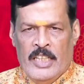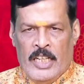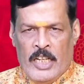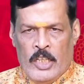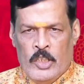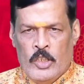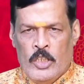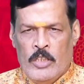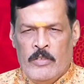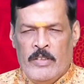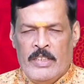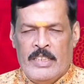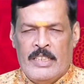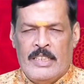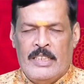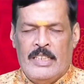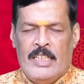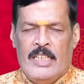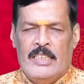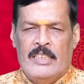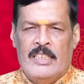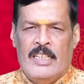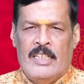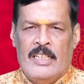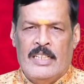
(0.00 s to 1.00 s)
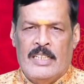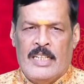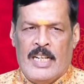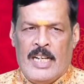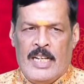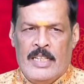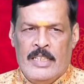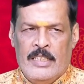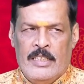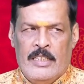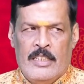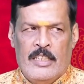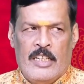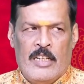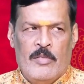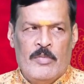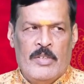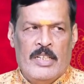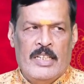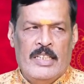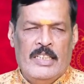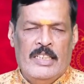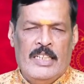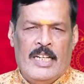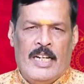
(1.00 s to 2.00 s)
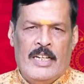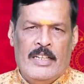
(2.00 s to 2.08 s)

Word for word: ఏదో విధంగా తన కార్యక్రమాన్ని